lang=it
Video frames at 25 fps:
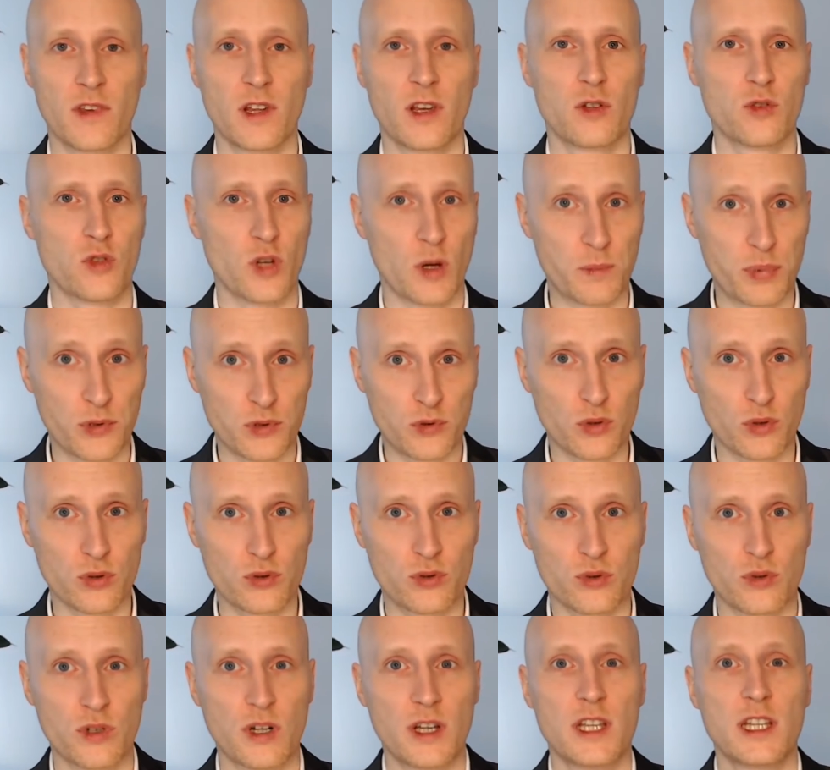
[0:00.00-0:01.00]

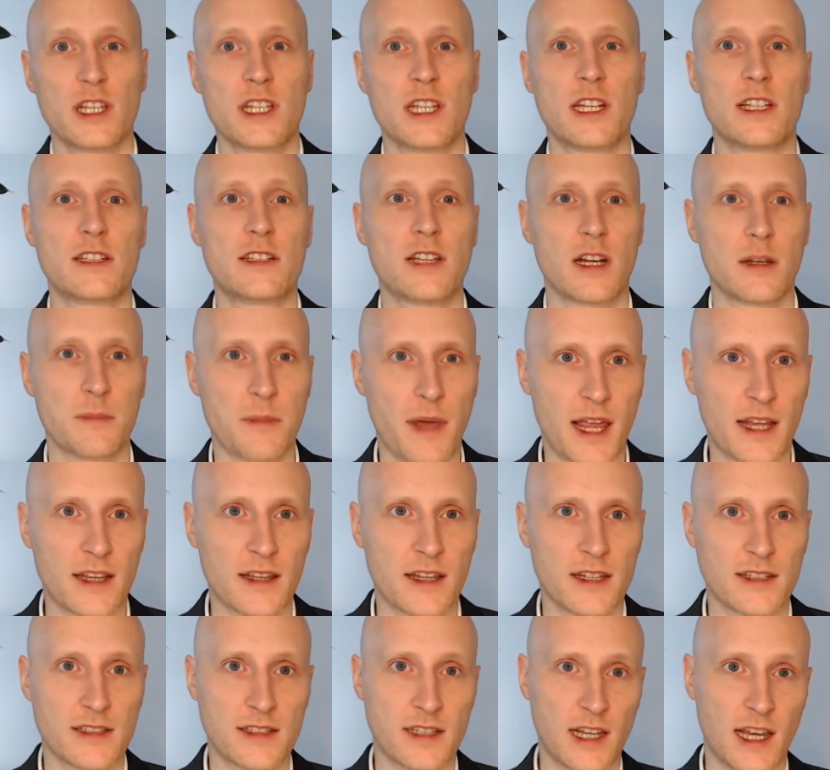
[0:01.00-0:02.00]
Dopotutto,
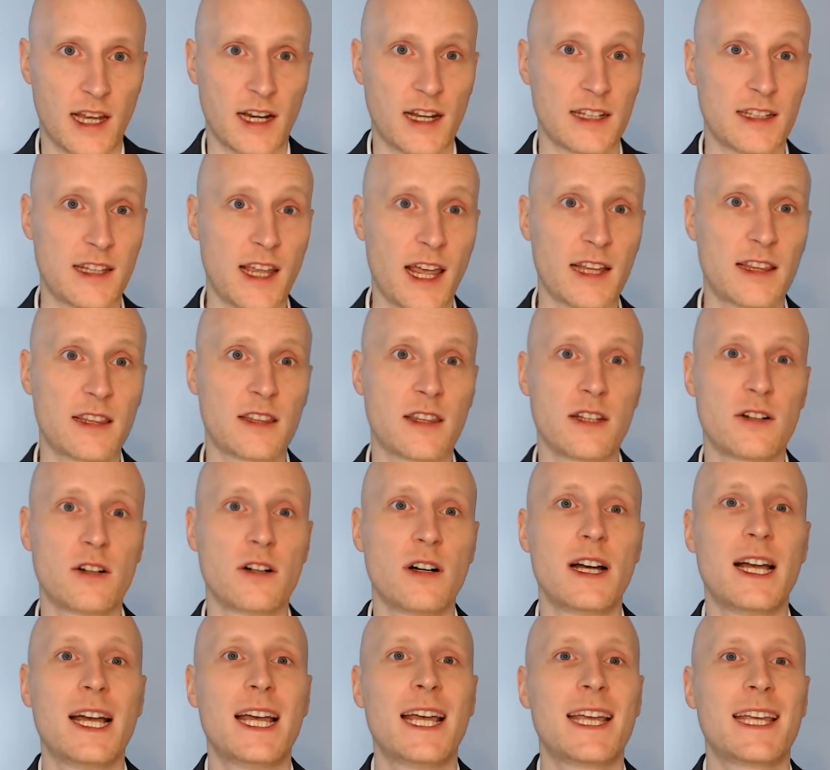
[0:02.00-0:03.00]
inizialmente si era
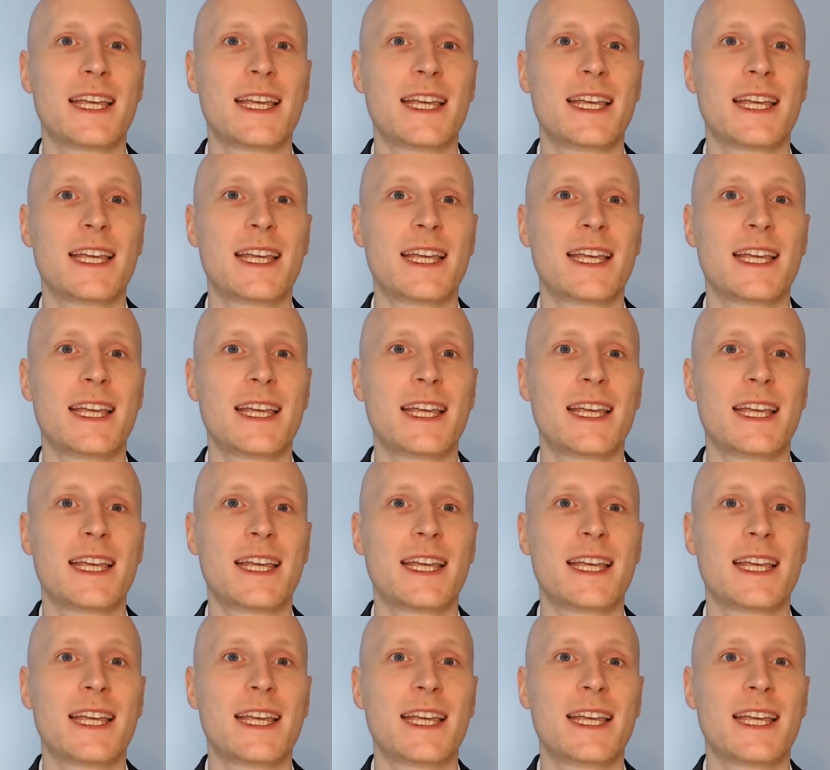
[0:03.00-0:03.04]
detto